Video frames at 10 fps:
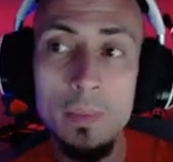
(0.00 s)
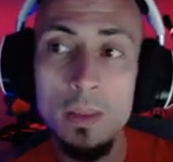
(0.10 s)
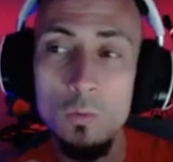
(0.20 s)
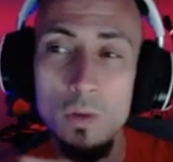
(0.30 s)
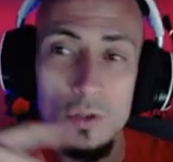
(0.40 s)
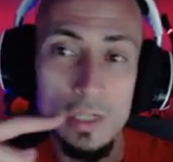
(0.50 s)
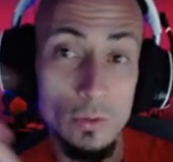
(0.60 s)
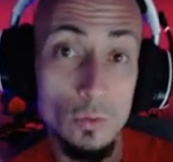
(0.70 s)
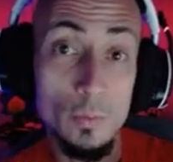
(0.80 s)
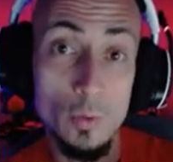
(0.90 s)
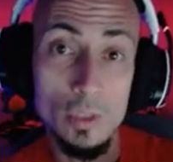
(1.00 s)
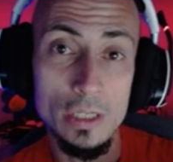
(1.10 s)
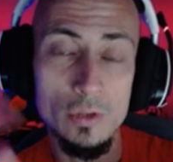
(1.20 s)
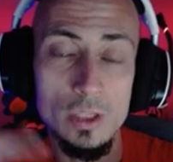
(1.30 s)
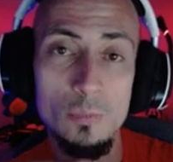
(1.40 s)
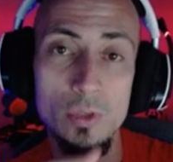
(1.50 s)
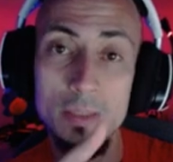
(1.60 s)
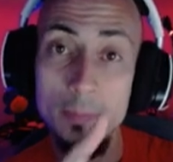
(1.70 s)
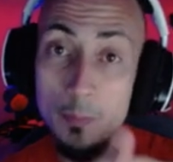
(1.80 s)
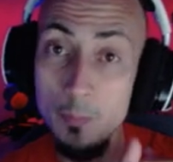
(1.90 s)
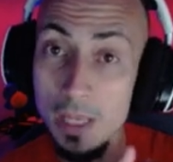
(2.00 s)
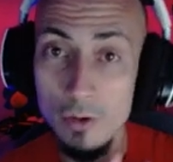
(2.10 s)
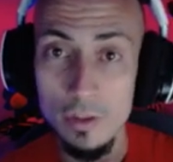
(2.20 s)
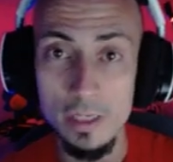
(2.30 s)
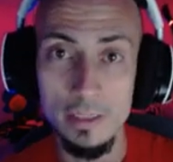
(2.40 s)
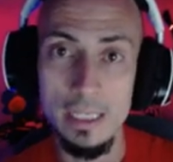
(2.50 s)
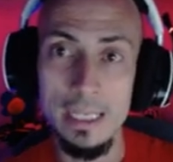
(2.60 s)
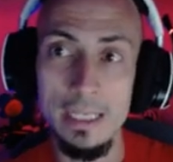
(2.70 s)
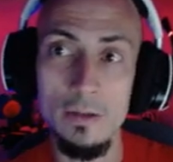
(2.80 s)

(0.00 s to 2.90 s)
cuando salió unos pocos años después Mirrodin,